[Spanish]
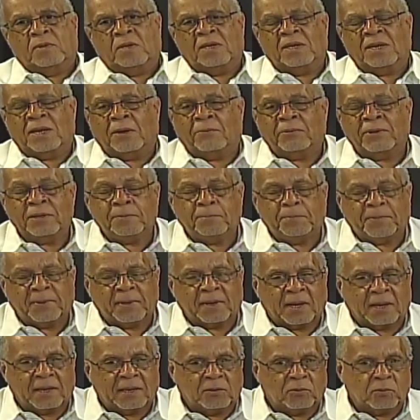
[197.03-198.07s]
en la
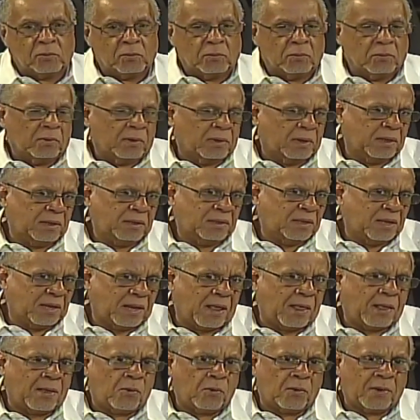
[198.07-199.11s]
víspera y
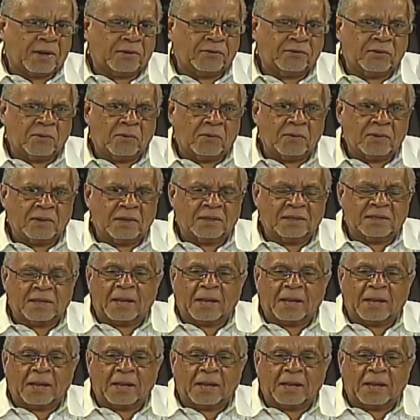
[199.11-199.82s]
reiteradas ocasiones,